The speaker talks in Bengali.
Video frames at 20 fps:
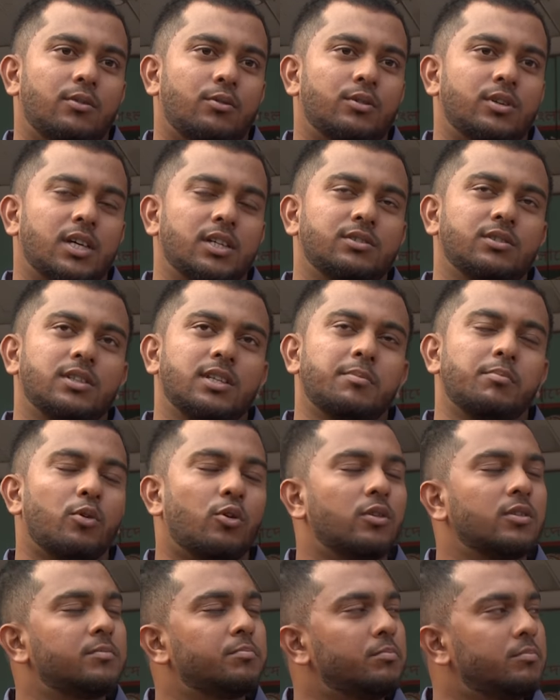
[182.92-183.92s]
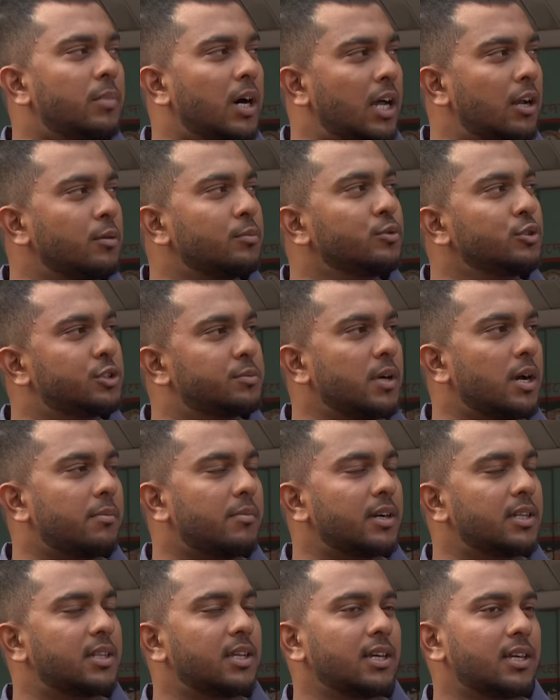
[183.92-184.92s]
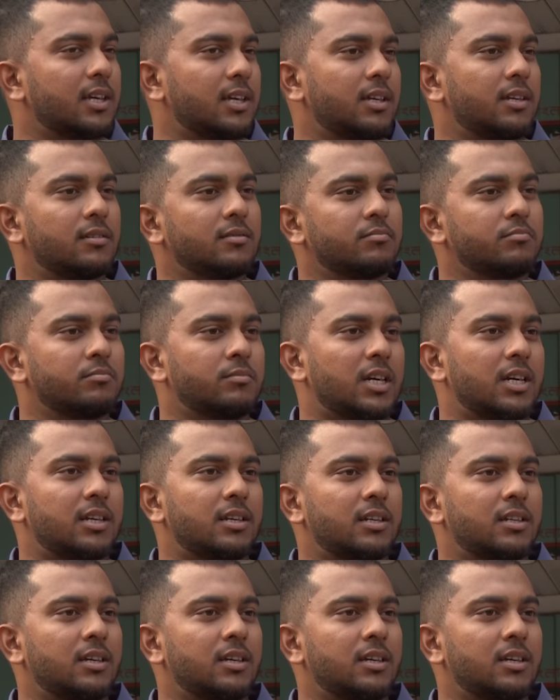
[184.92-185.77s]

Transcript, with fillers: ওটা যদি বোর্ড ভালো বুঝবে আমার থেকে বাট